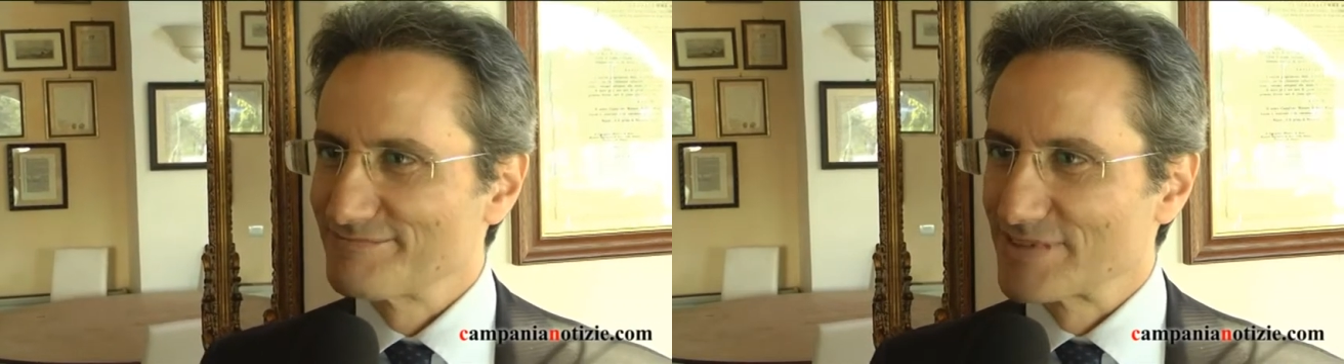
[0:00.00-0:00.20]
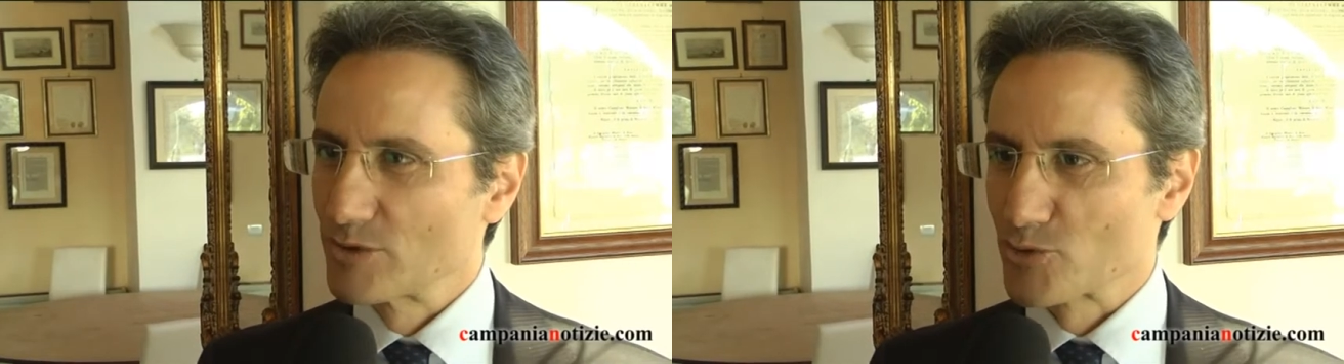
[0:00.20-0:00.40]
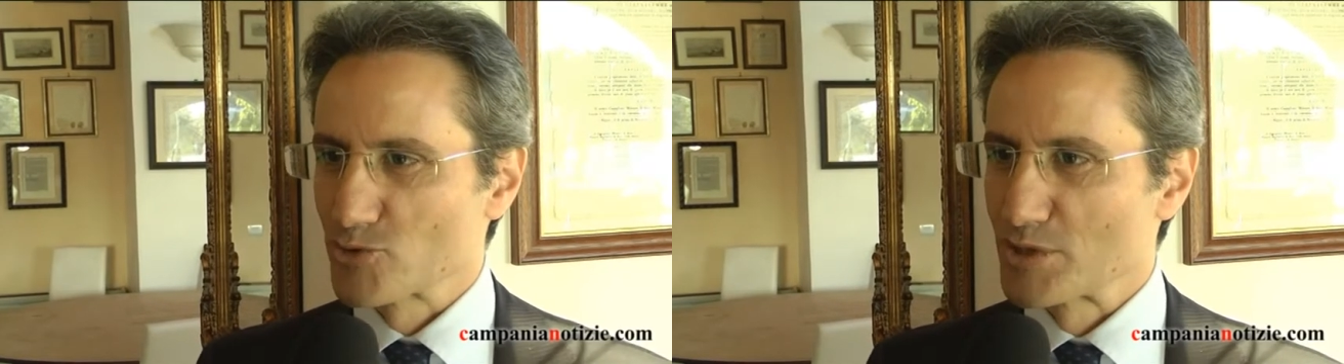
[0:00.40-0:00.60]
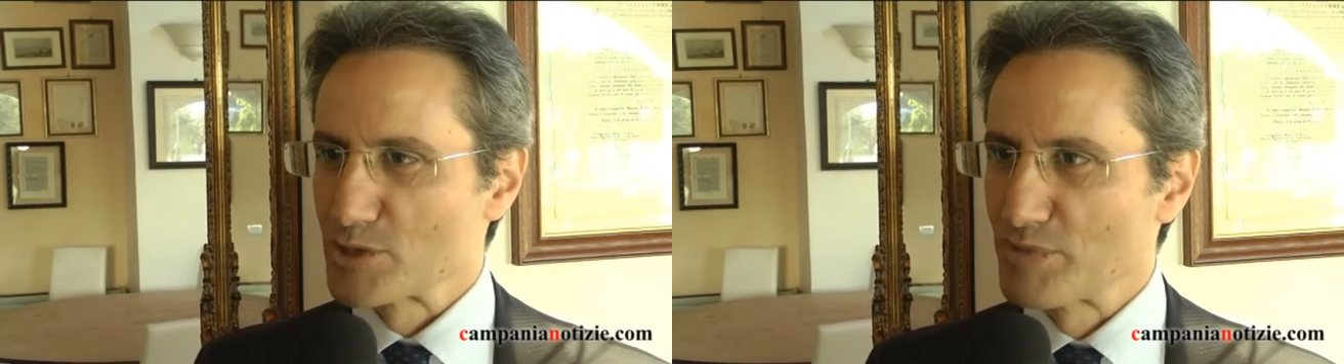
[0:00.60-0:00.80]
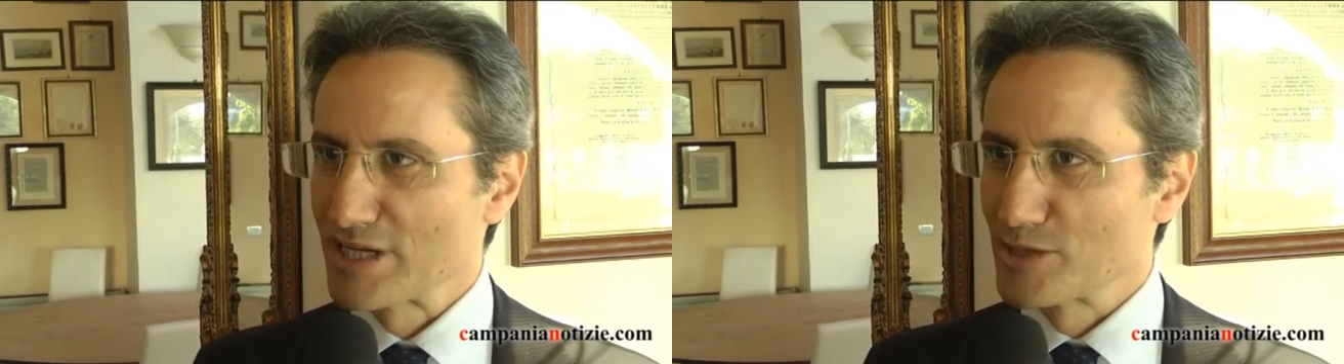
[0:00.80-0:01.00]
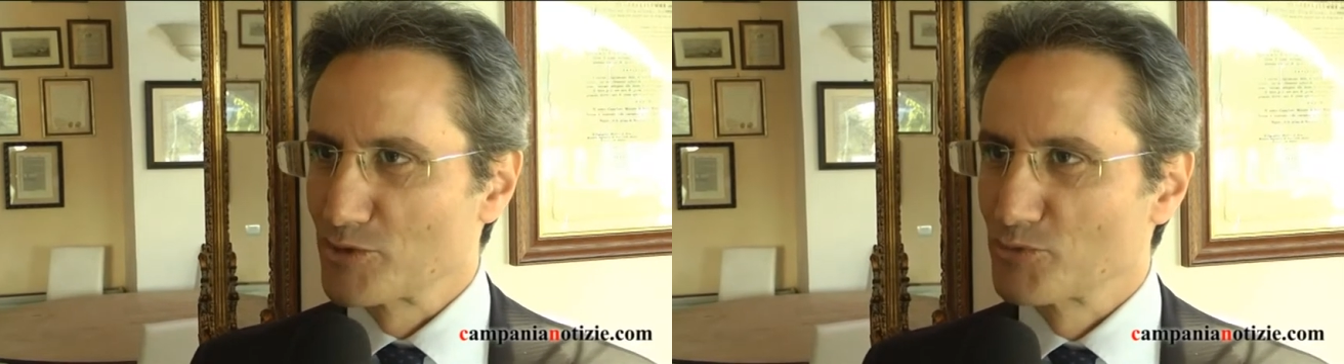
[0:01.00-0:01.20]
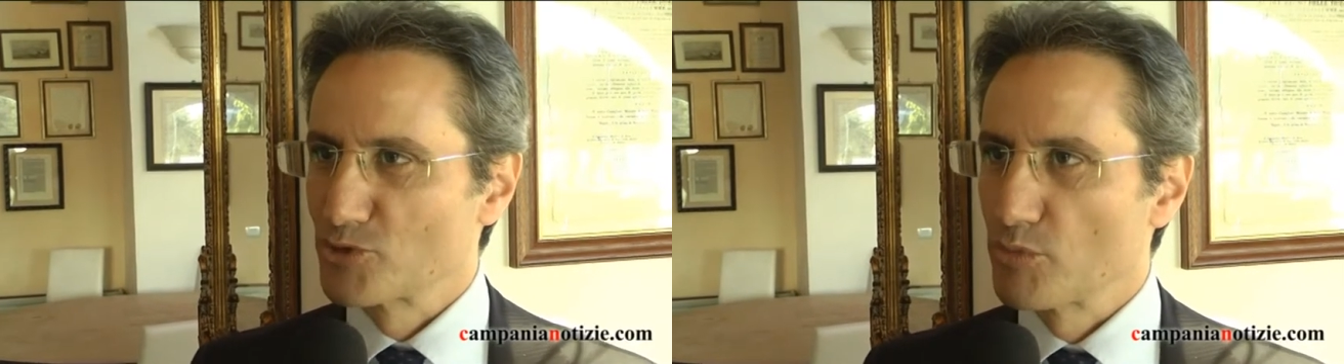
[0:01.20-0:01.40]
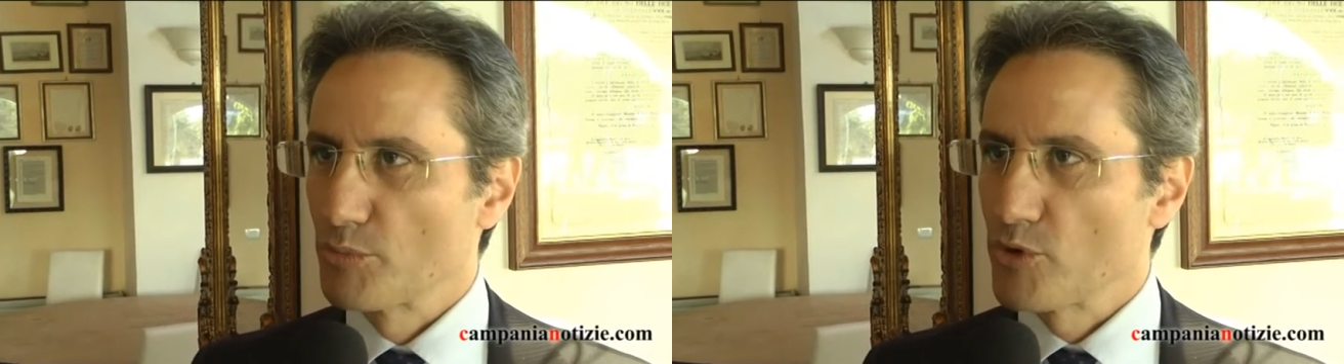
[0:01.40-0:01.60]
loro sono esperti di
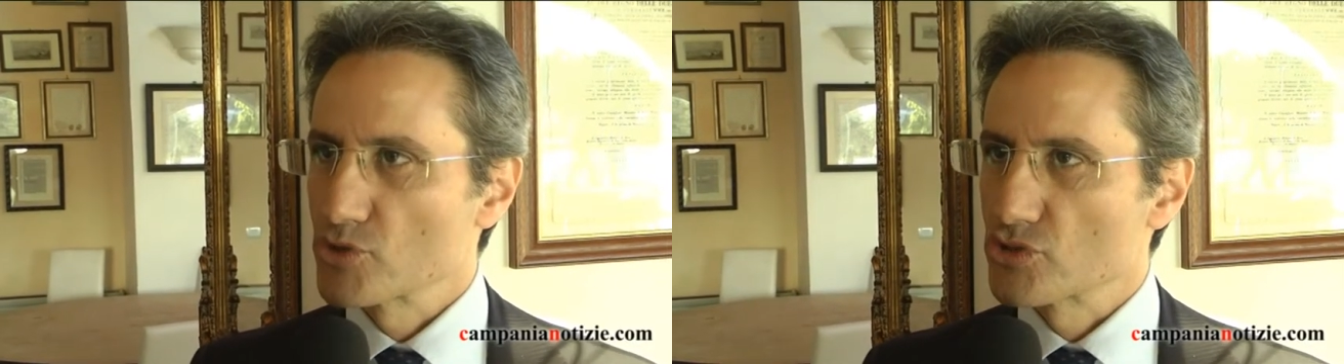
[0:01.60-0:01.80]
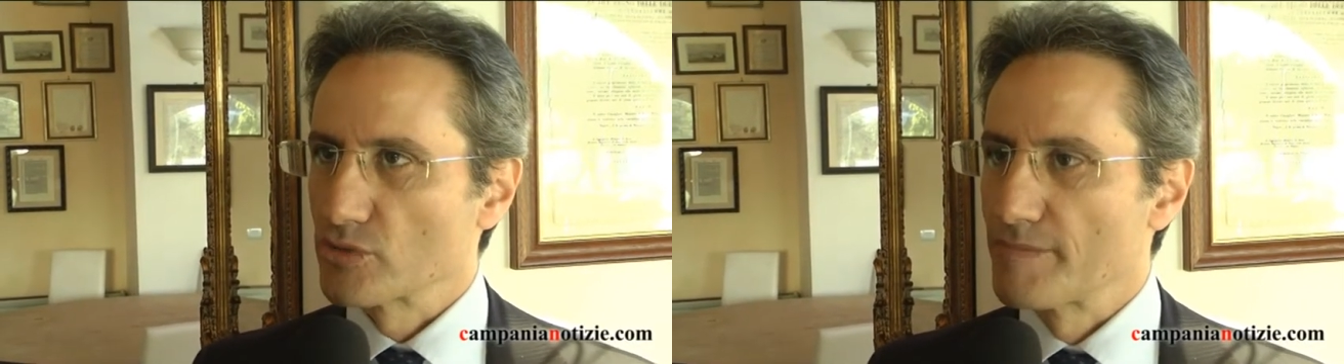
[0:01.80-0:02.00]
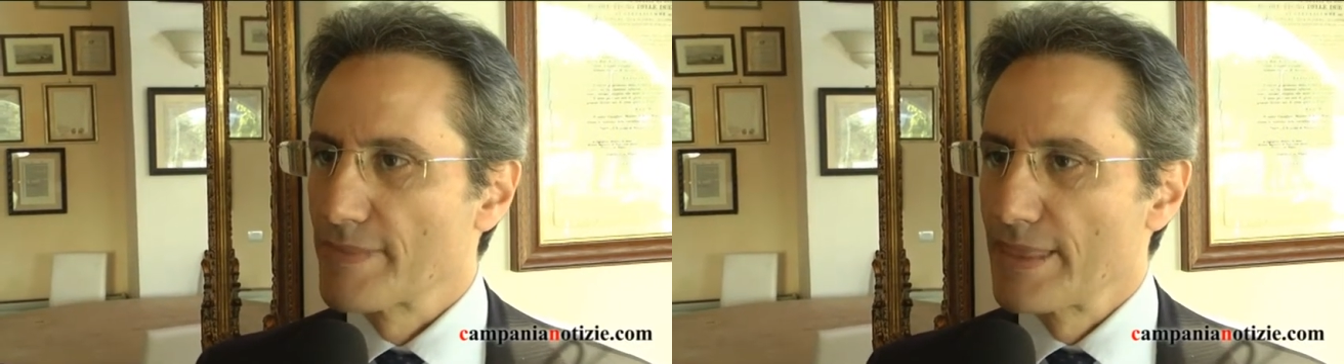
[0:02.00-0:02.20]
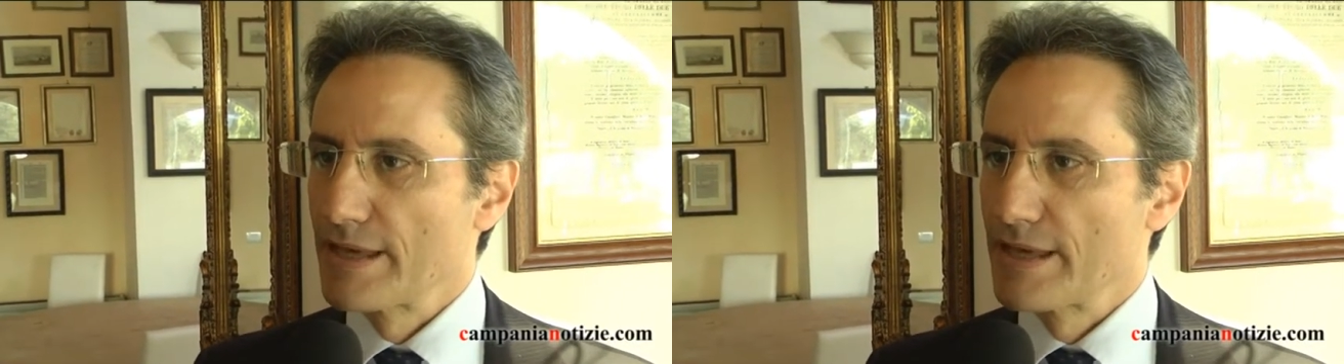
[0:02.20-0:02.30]
ultimo posto,